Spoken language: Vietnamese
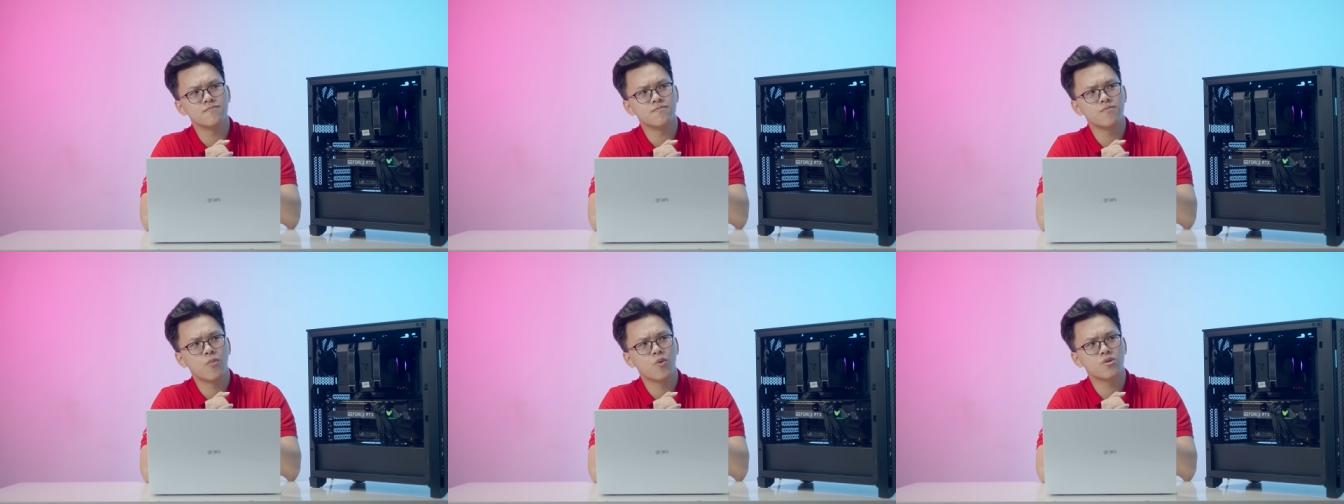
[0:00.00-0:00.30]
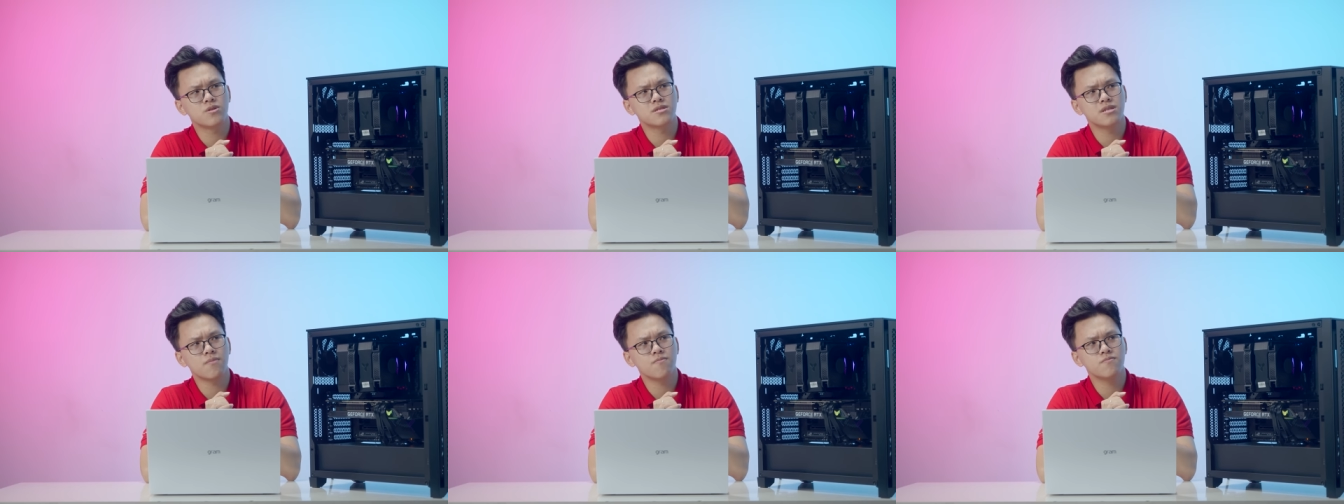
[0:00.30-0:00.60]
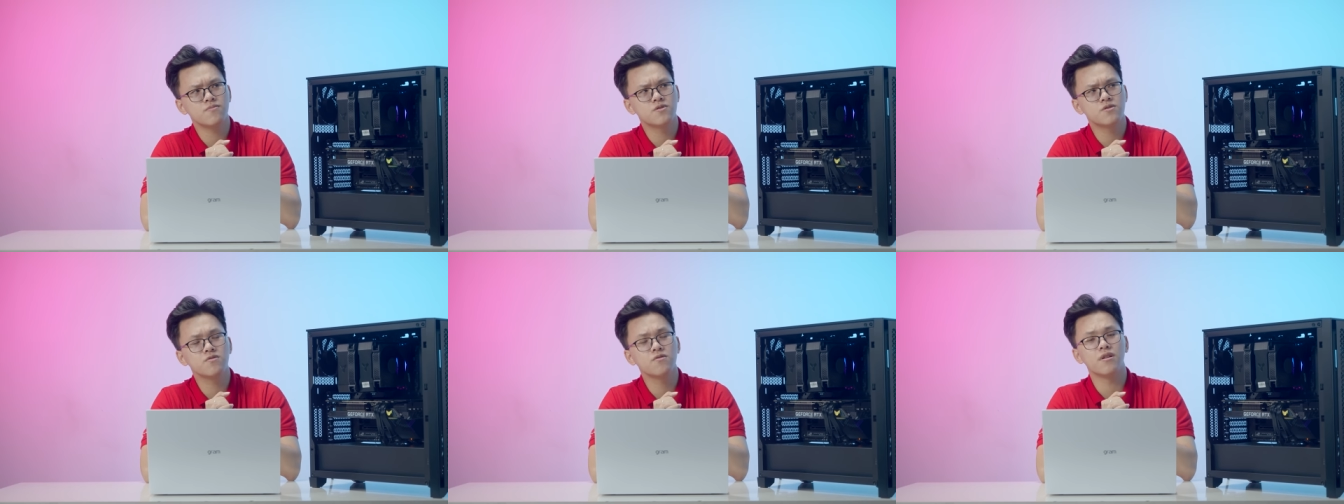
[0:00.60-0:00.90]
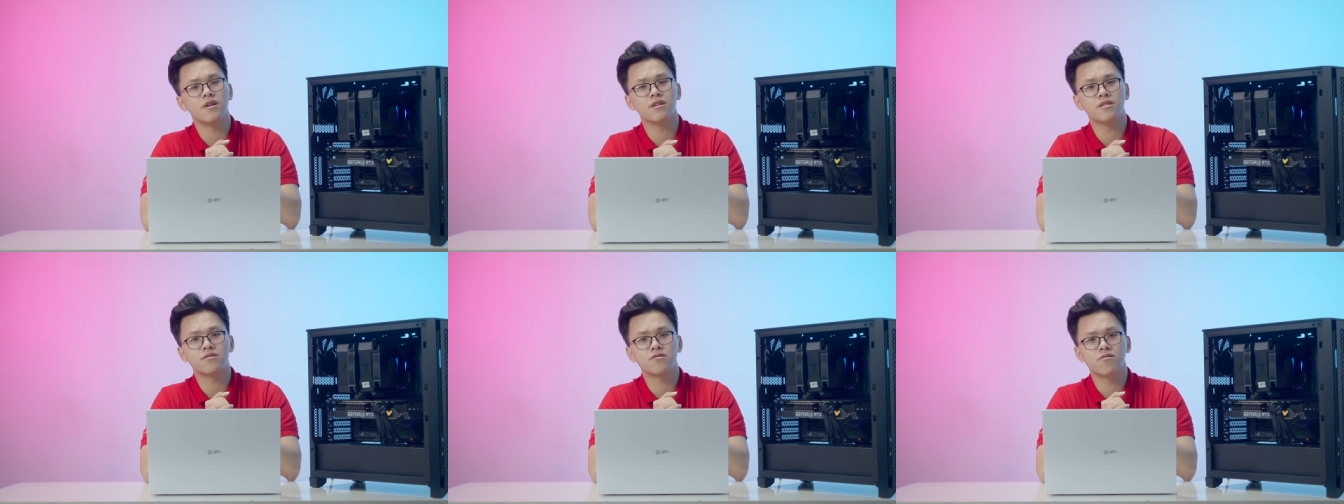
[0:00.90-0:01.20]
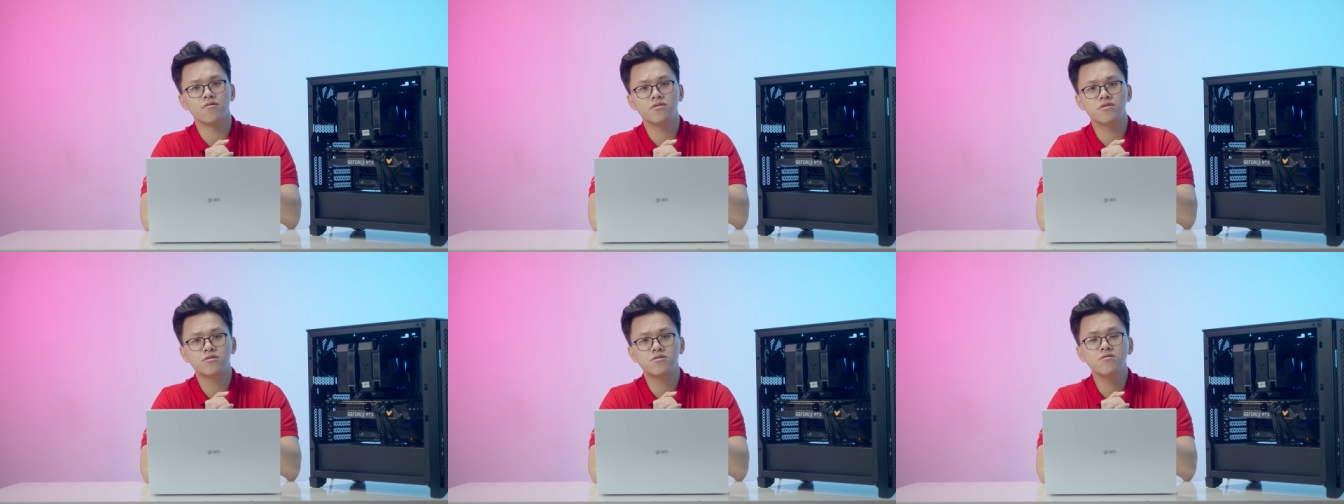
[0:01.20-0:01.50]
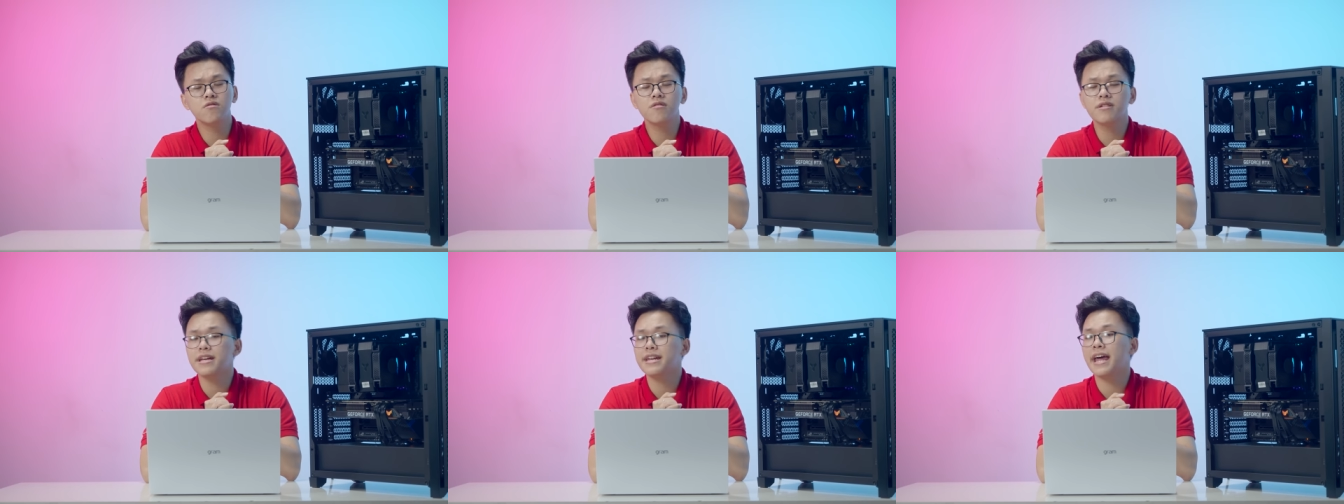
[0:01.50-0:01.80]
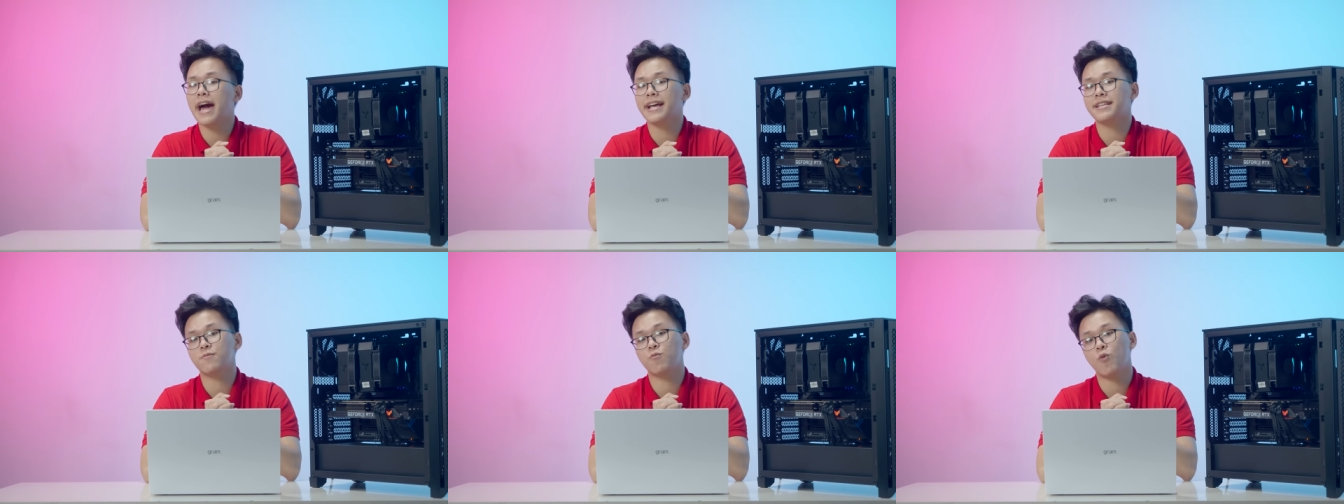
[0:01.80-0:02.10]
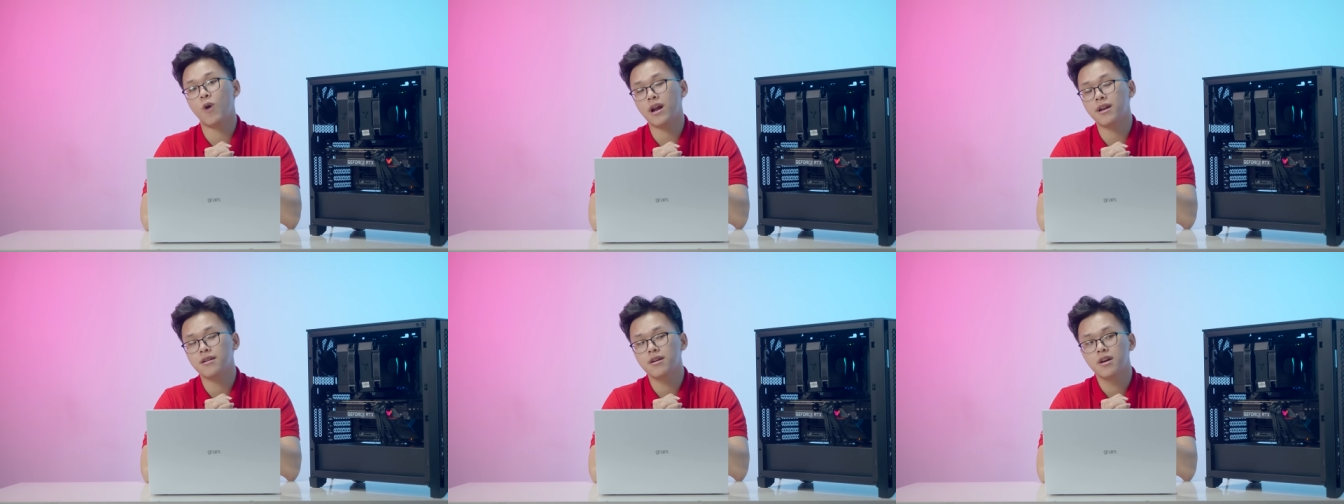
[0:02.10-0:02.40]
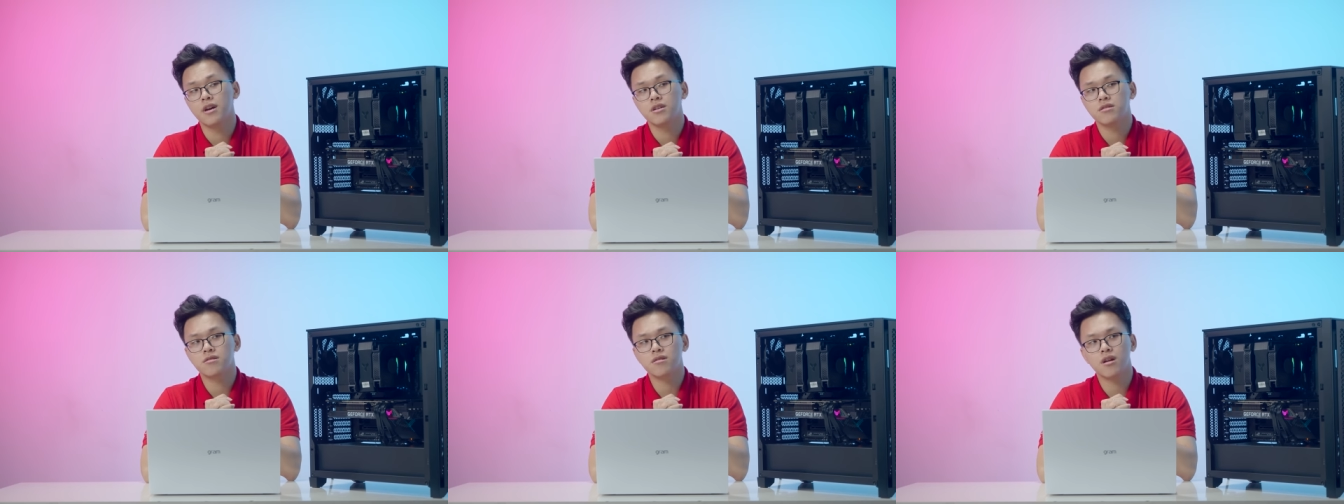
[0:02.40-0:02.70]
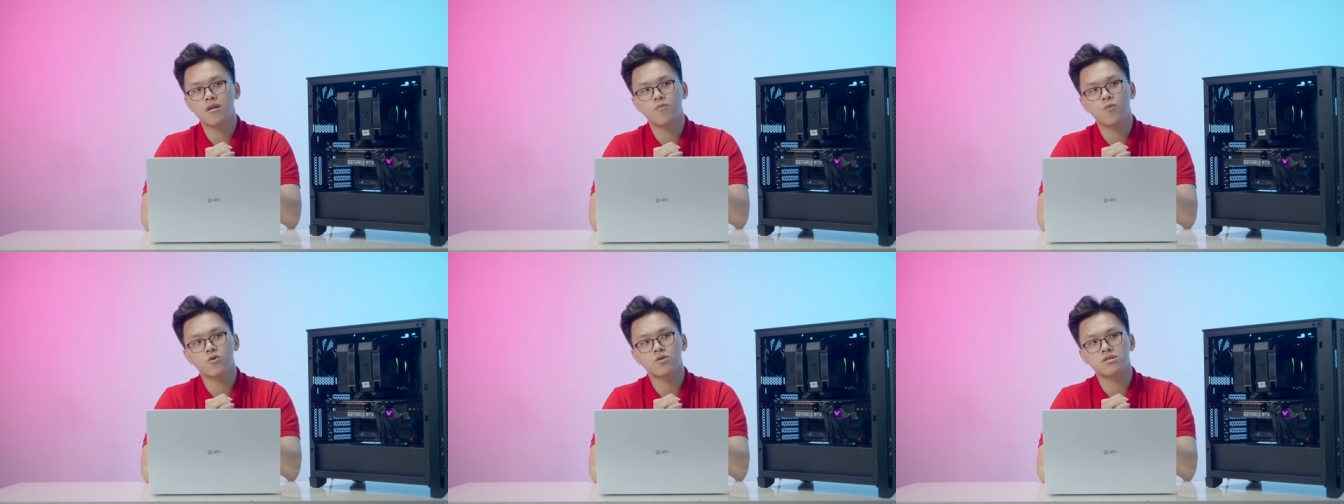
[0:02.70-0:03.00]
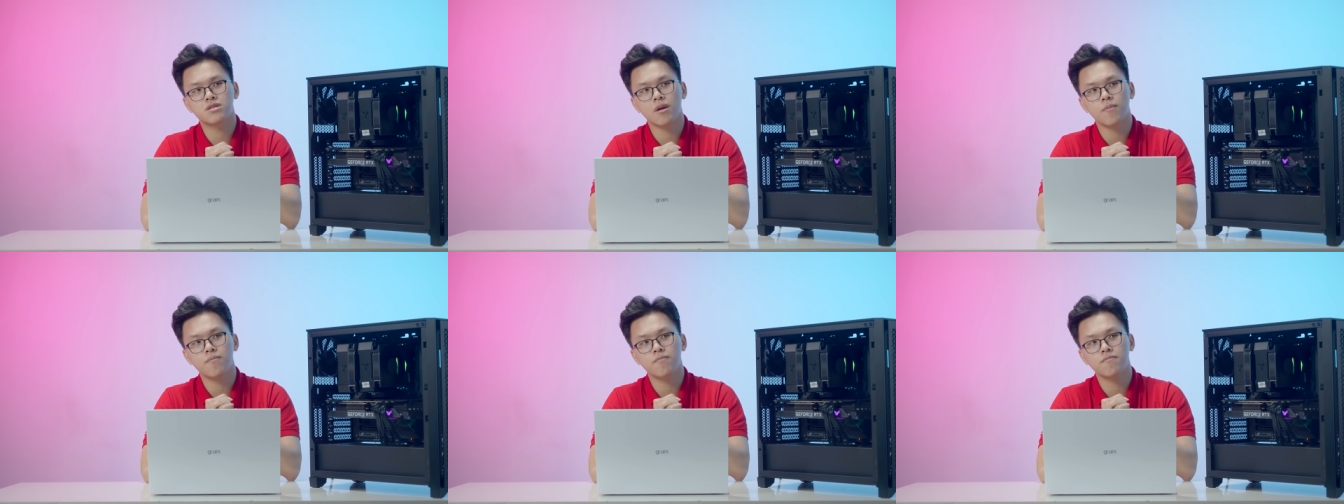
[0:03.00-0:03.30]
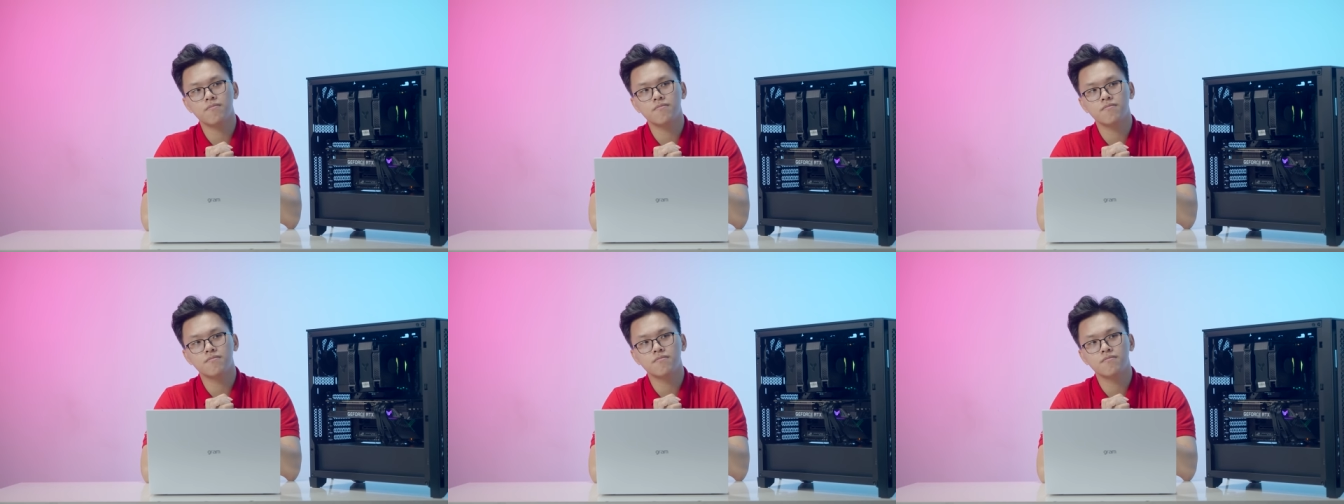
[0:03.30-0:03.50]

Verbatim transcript: một trăm rưỡi tới chưa đến hai trăm oát, tức là một trăm